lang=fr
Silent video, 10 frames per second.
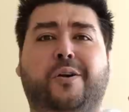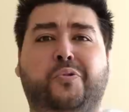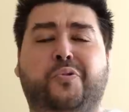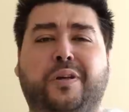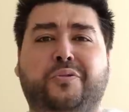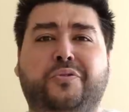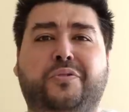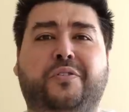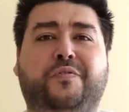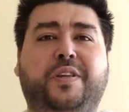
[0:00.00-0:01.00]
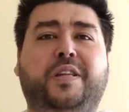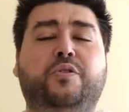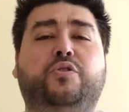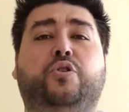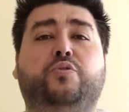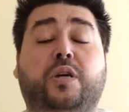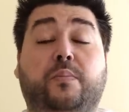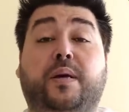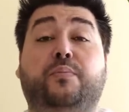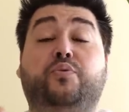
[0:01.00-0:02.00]
Coucou à tous, vidéo aujourd'hui
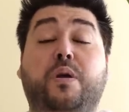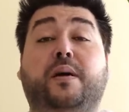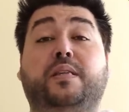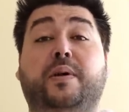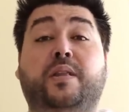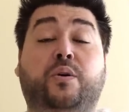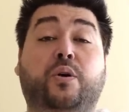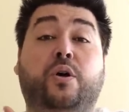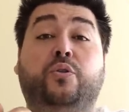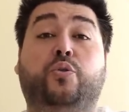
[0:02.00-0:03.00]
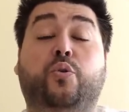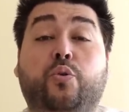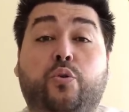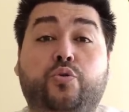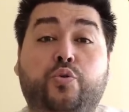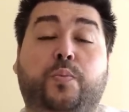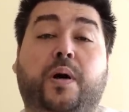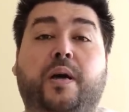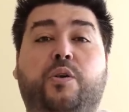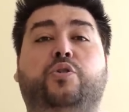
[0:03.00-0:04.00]
comme d'hab tous les mardis maintenant de On rejoue ou
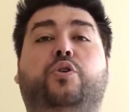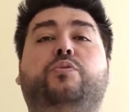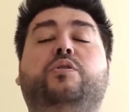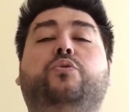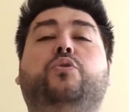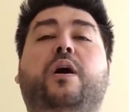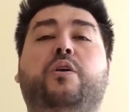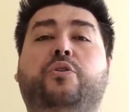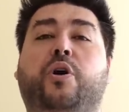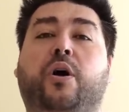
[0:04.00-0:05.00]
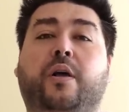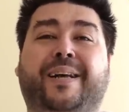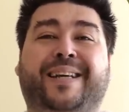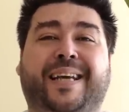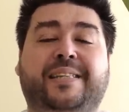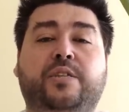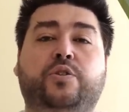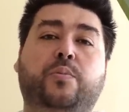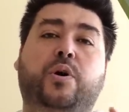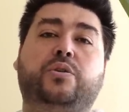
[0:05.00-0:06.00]
pas et aujourd'hui on aura à l'honneur Cat in
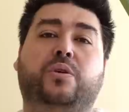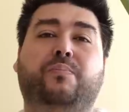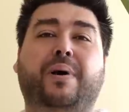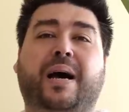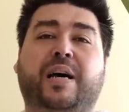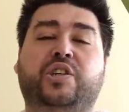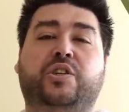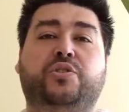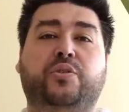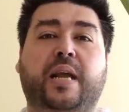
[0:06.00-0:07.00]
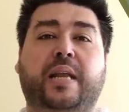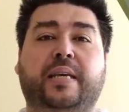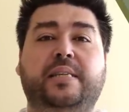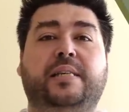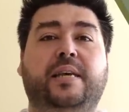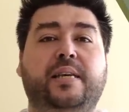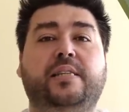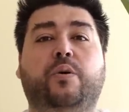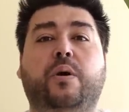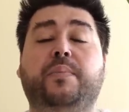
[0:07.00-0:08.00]
the Box, Barrage, The Galerist et
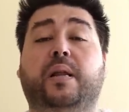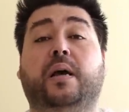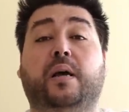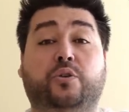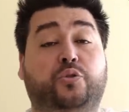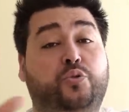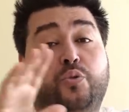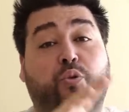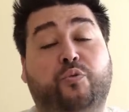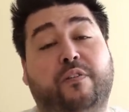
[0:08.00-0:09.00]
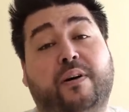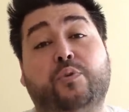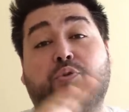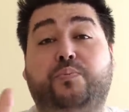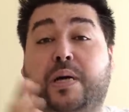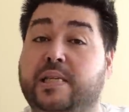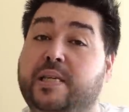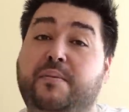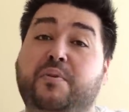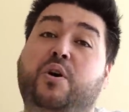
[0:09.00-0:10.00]
0 à 1000. Du coup on va vraiment du party
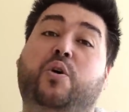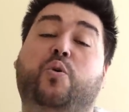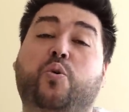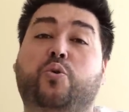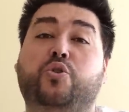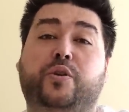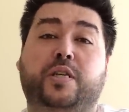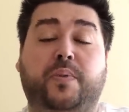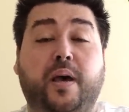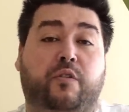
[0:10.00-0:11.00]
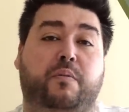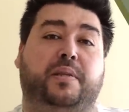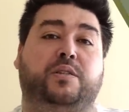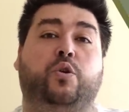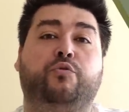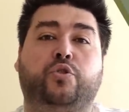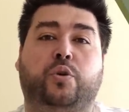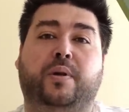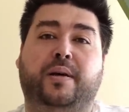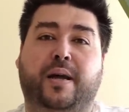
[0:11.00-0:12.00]
game au gros jeu expert et on va passer en revue ensemble.